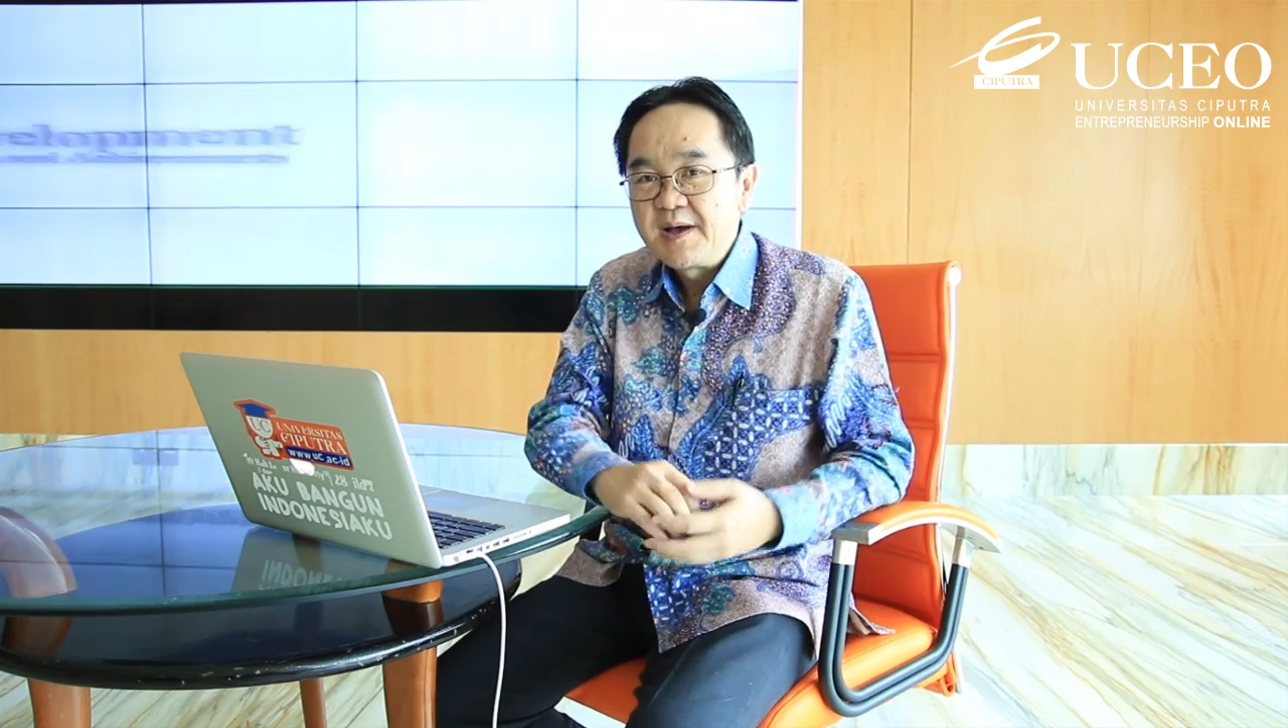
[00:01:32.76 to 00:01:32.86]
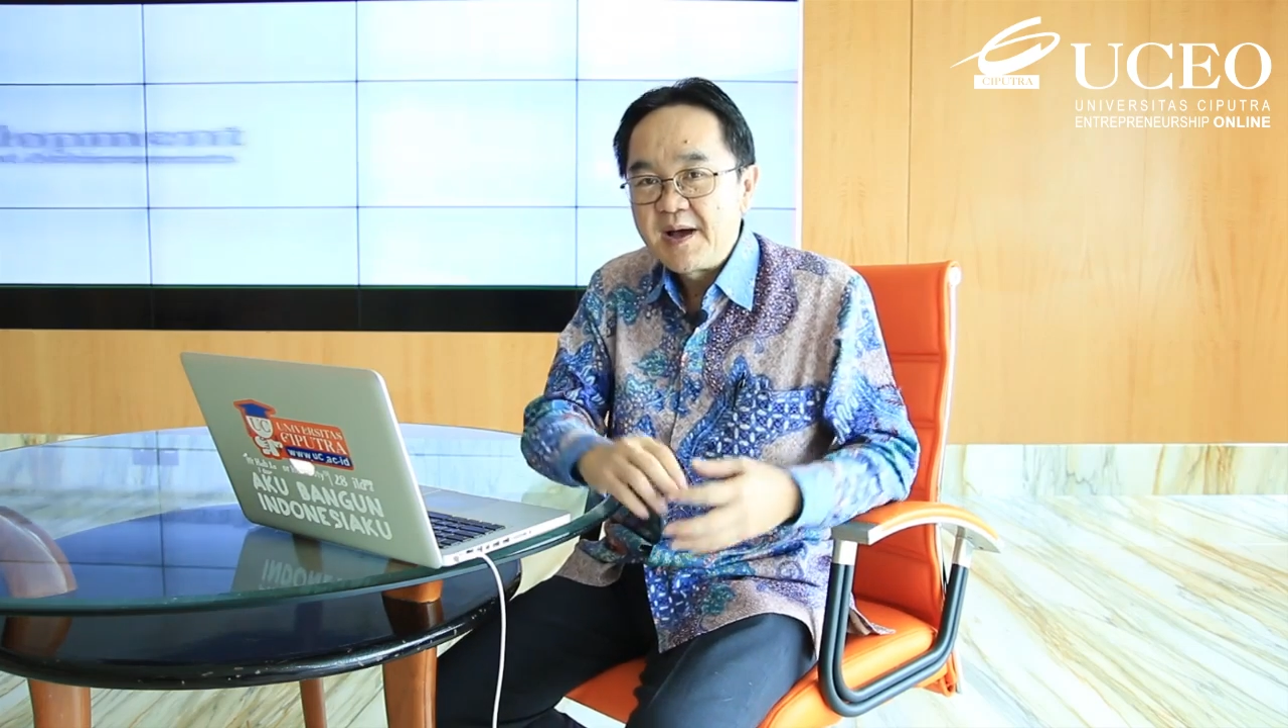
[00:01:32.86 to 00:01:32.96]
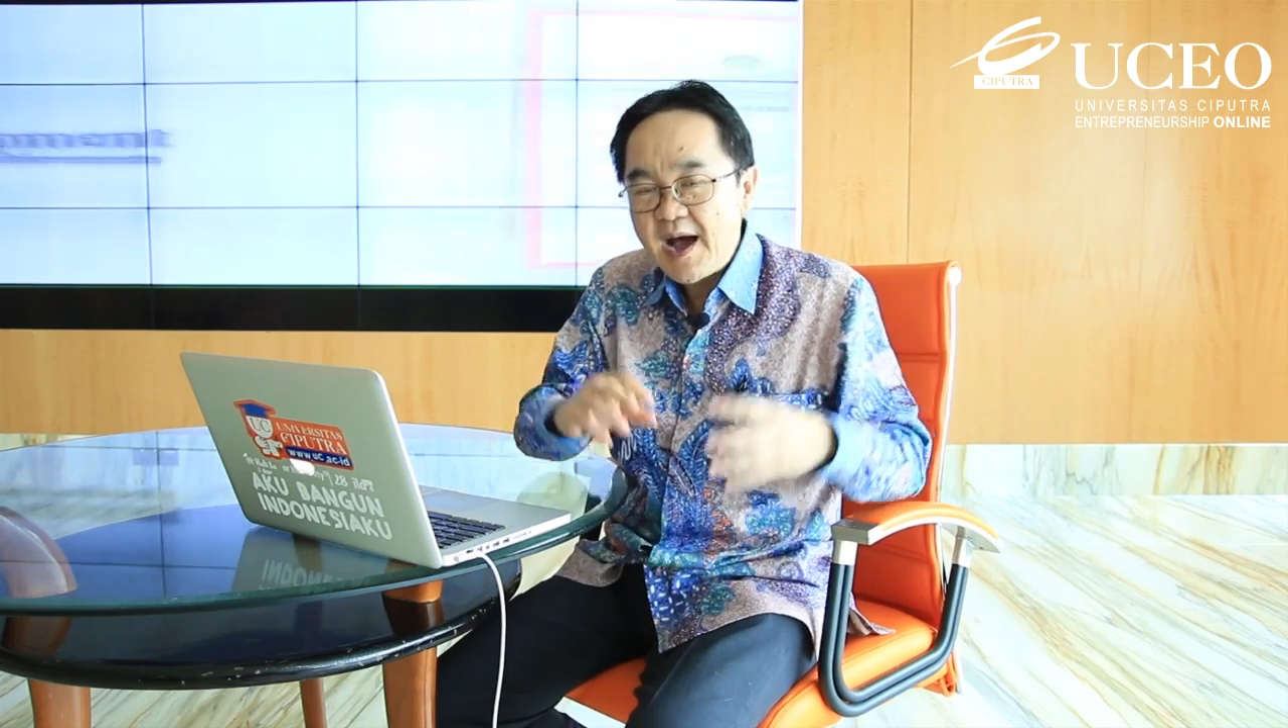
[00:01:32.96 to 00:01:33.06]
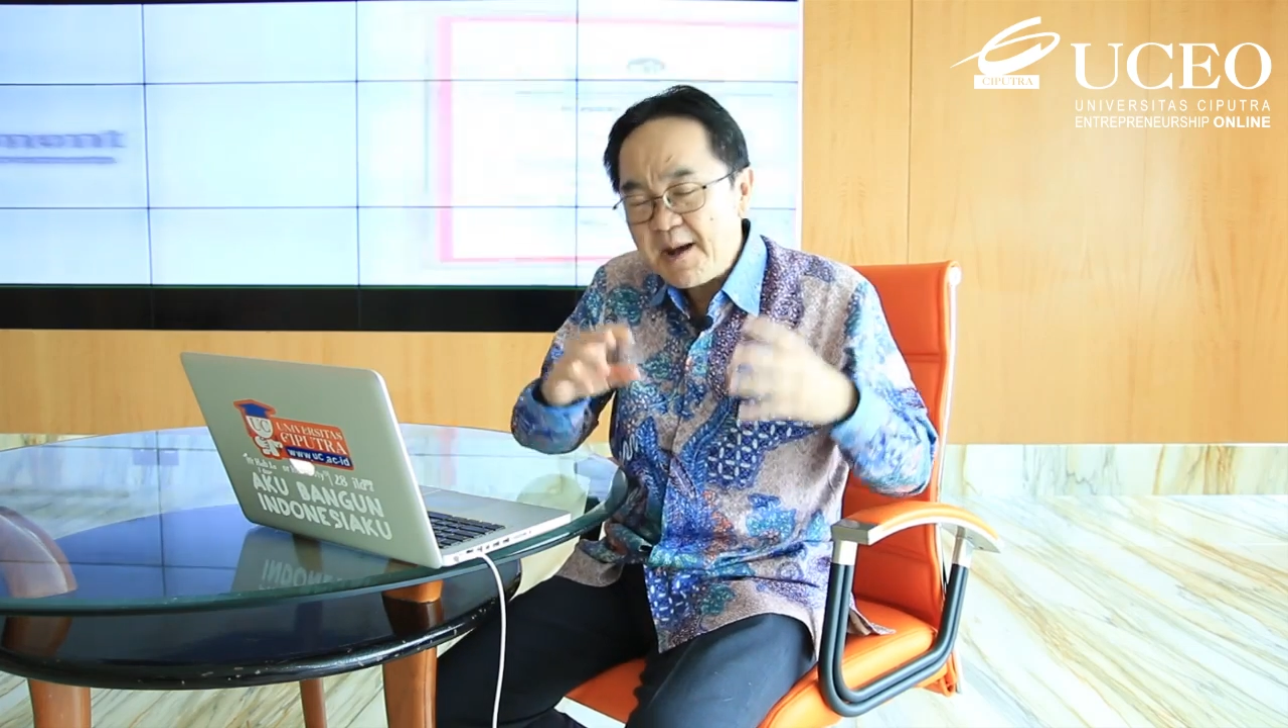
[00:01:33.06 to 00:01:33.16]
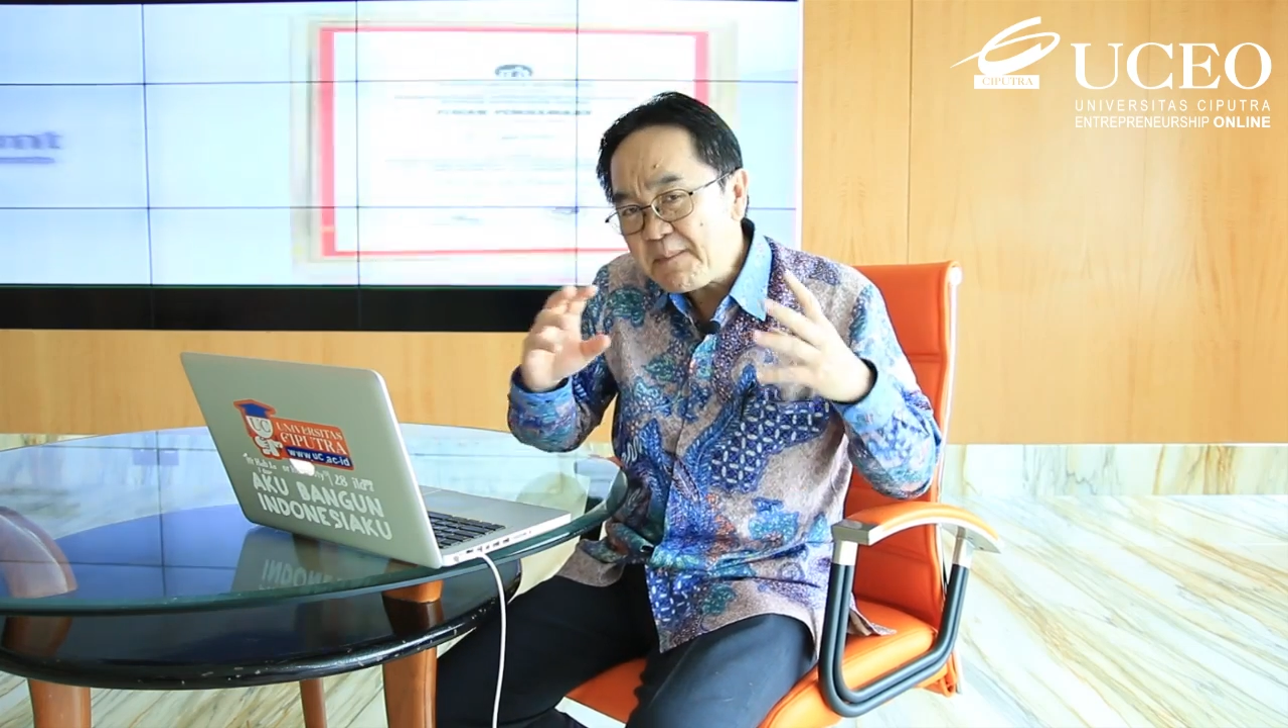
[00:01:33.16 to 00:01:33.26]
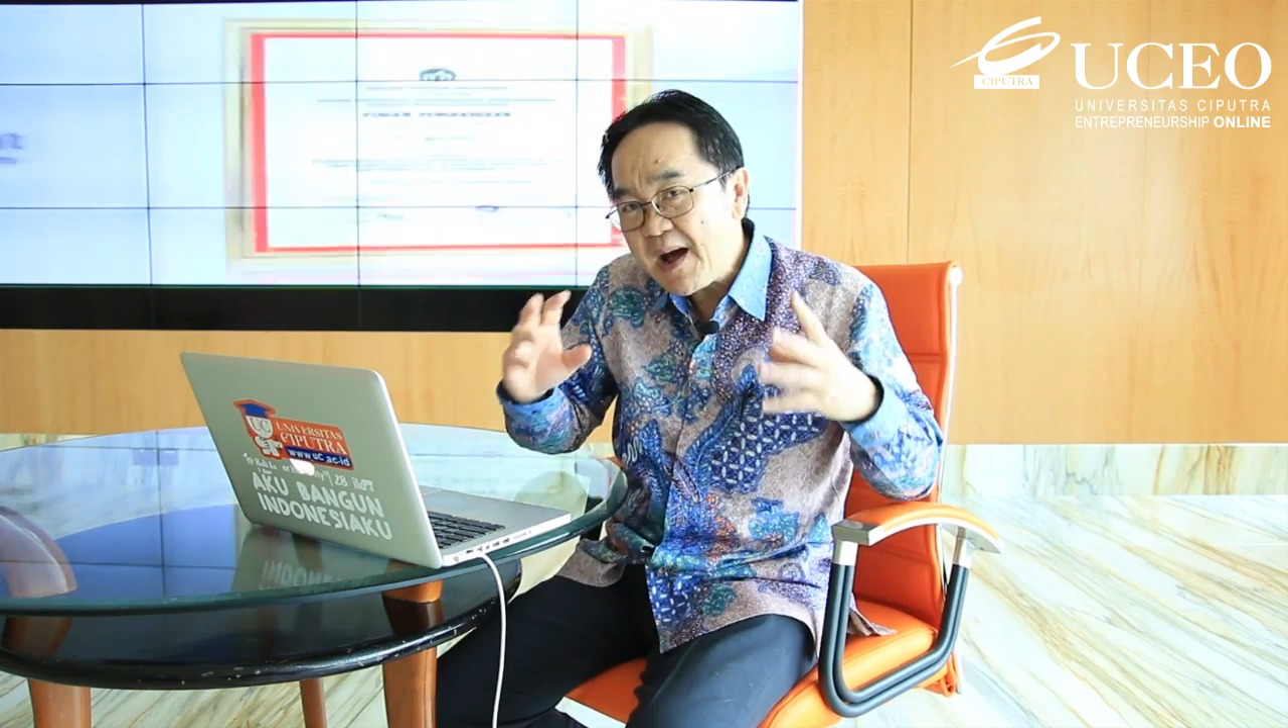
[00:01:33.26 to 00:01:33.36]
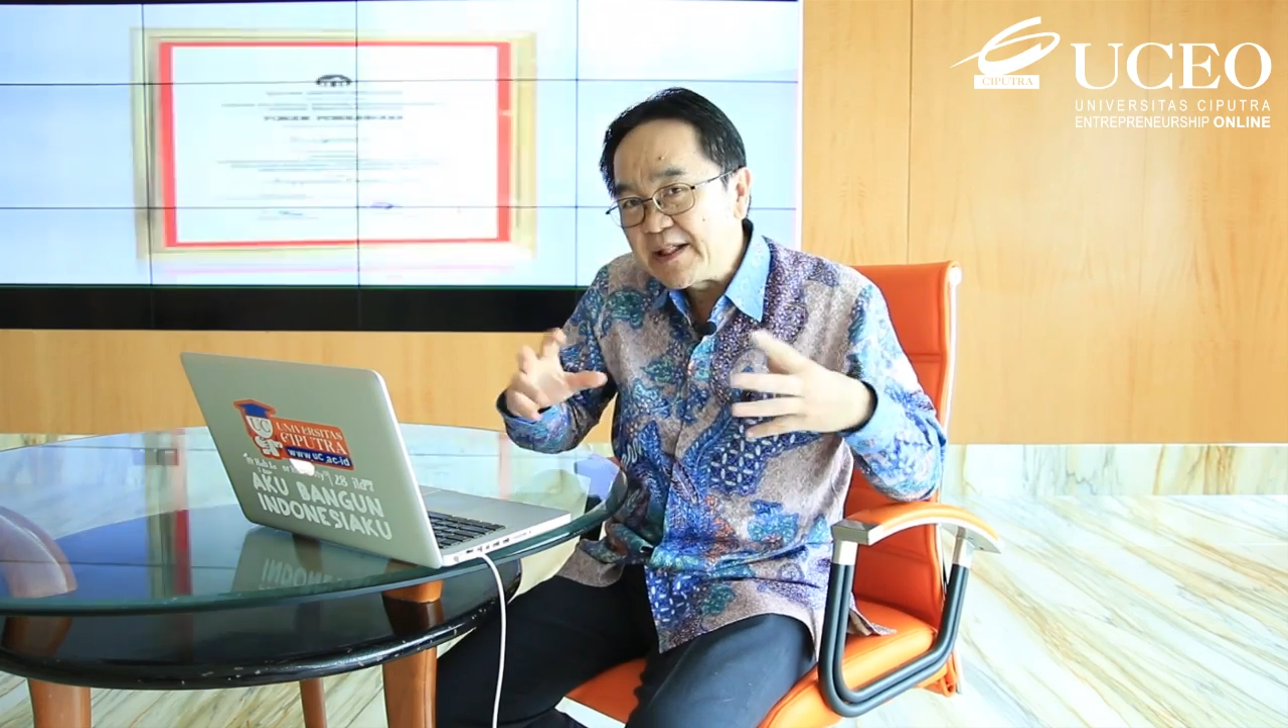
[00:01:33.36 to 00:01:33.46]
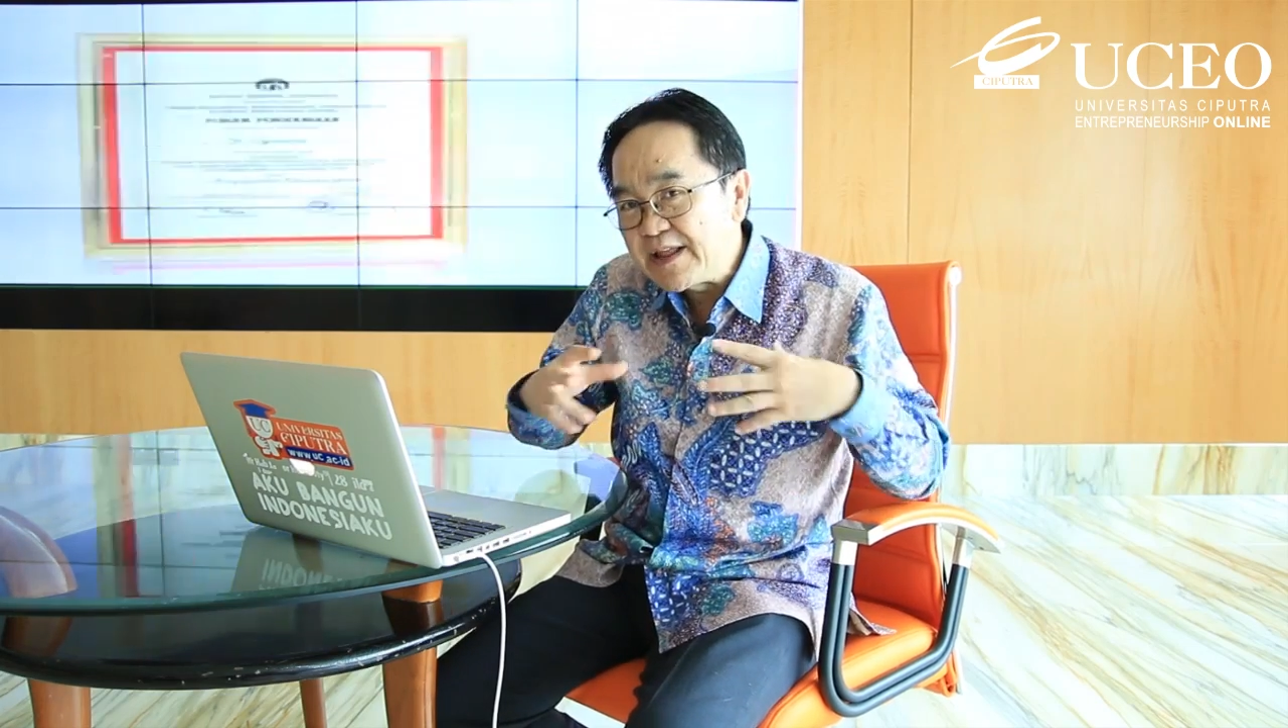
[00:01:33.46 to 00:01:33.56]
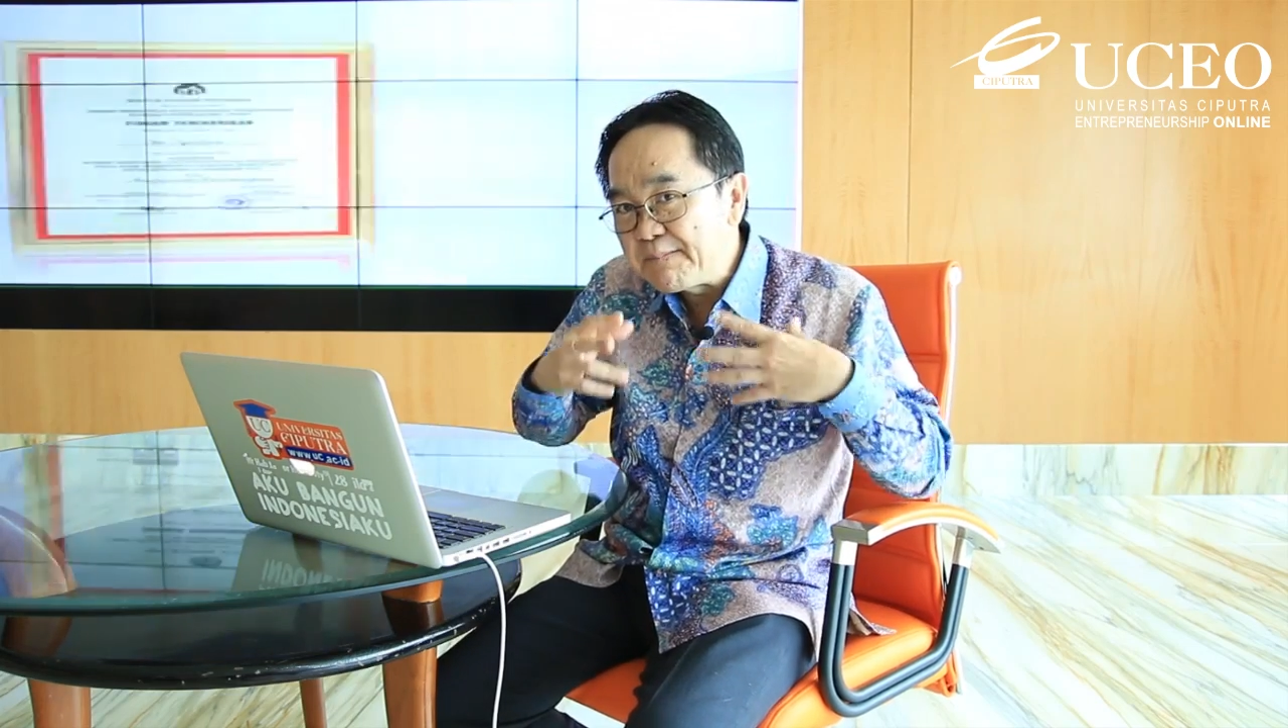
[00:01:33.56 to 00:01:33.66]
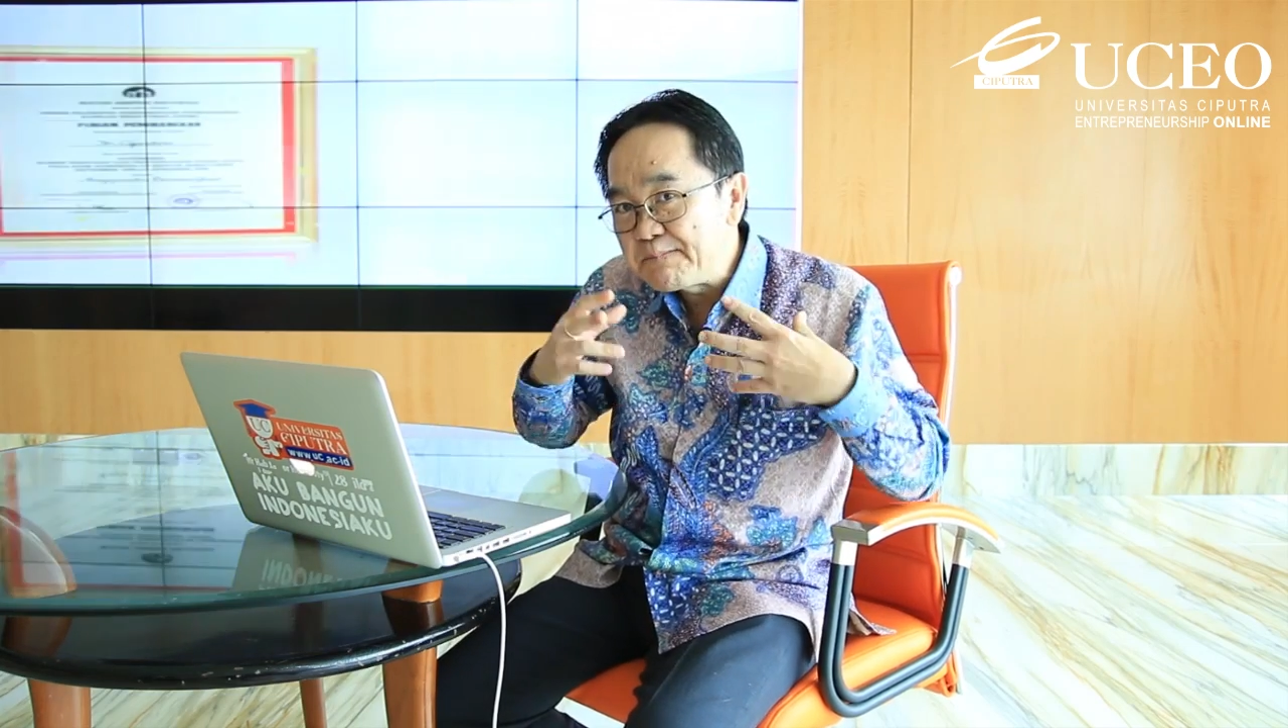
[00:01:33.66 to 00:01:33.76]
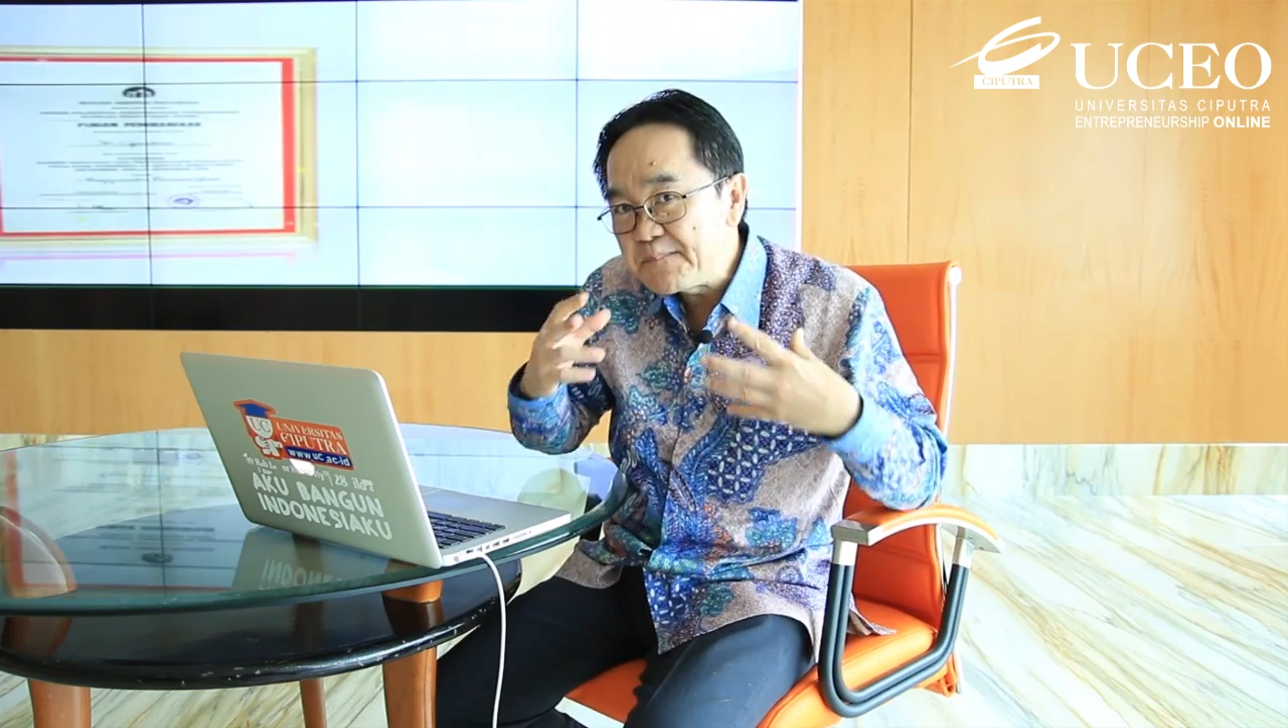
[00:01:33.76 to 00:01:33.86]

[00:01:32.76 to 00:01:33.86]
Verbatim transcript: Apa hal yang